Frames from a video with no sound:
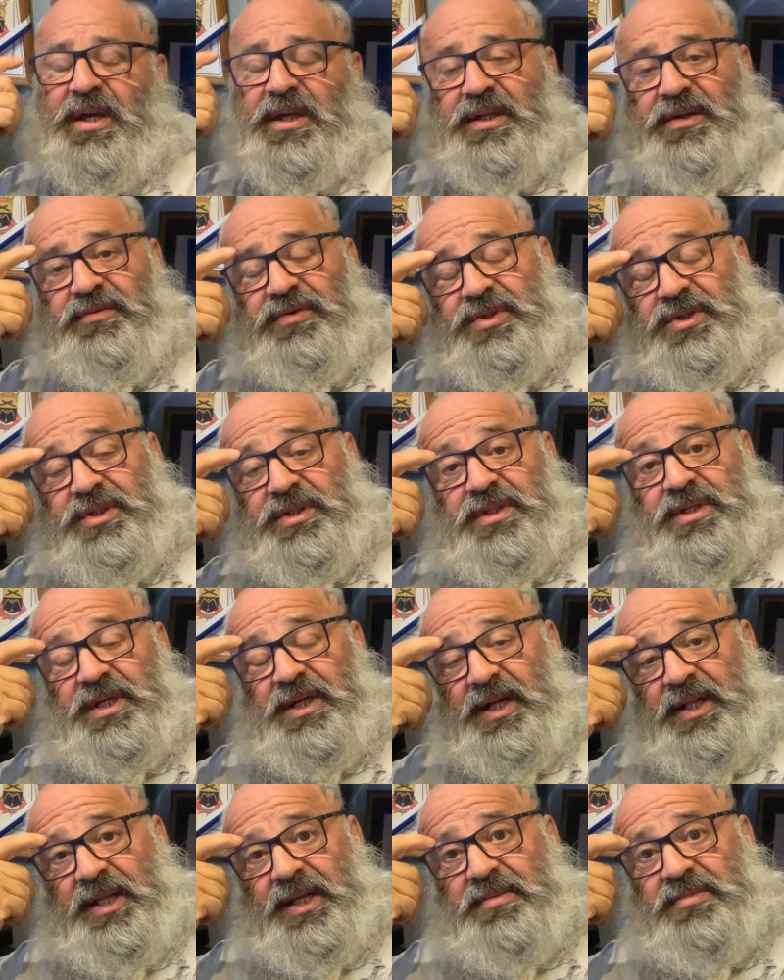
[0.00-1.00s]
И вот
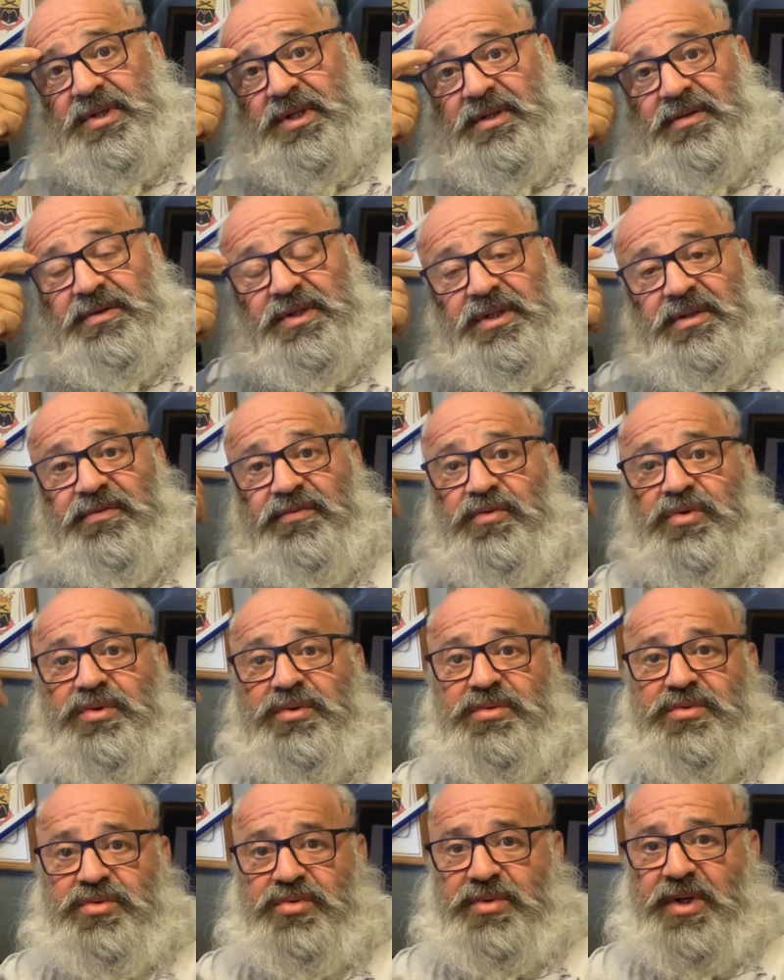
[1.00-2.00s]
Николай мне говорит,
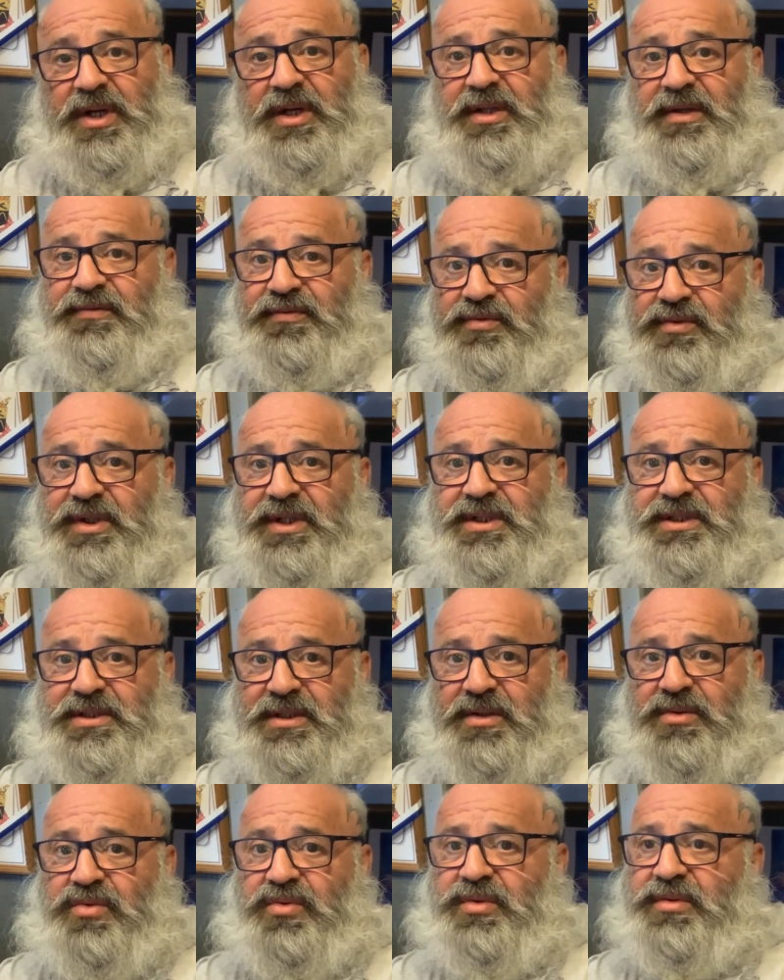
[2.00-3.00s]
вот Тюкалов у нас
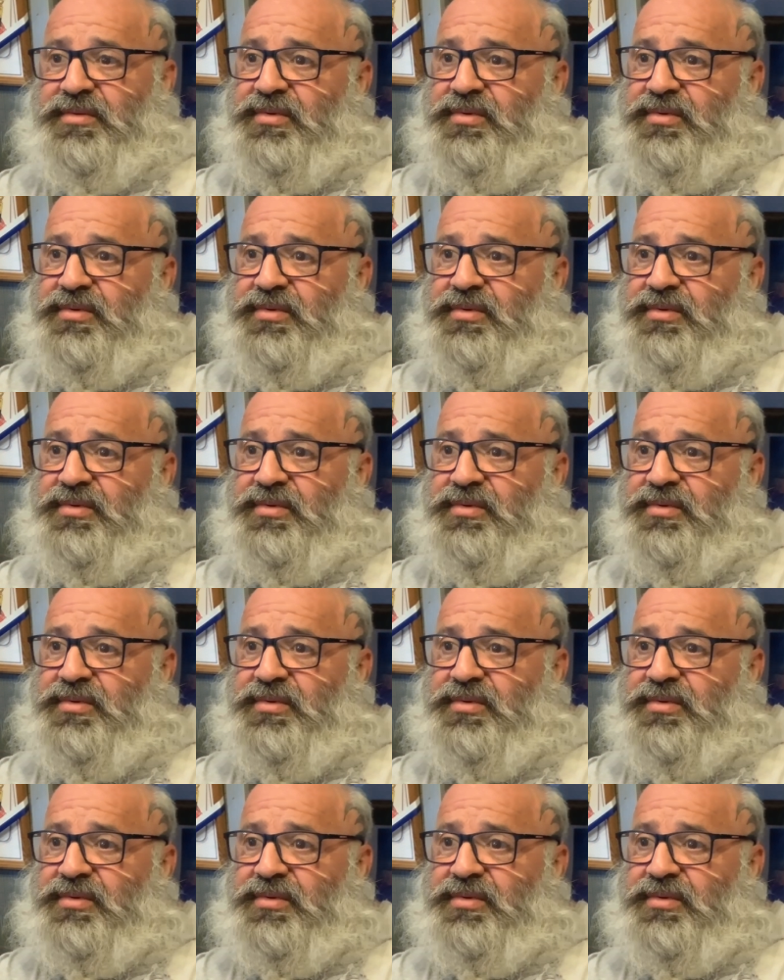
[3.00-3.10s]
такой,